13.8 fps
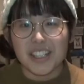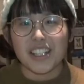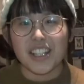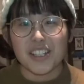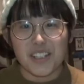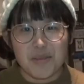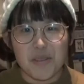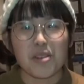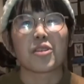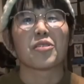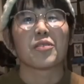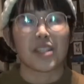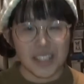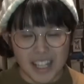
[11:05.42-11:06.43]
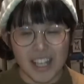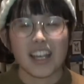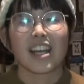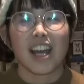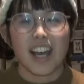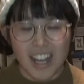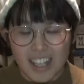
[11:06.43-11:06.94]
ていう意味を込めて
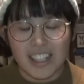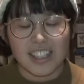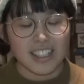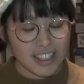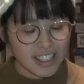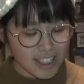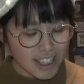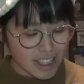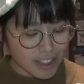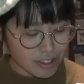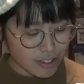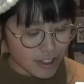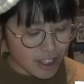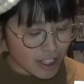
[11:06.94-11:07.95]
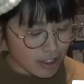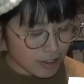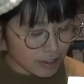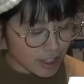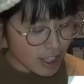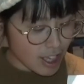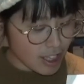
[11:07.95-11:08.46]
はいと英
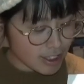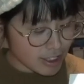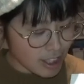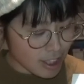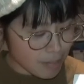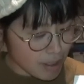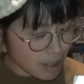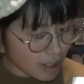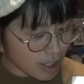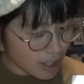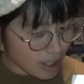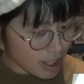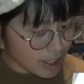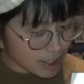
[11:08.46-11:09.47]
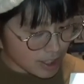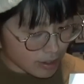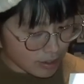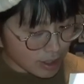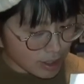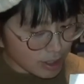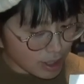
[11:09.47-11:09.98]
語でアンダーバーが入っちゃう
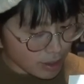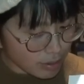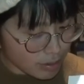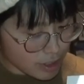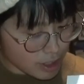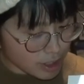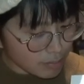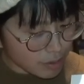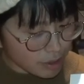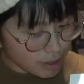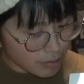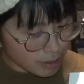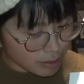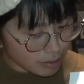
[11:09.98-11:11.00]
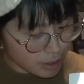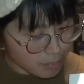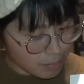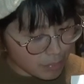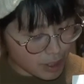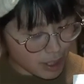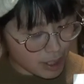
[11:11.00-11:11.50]
んですけど下諏訪
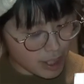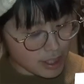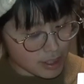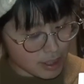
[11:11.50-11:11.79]
トリップで検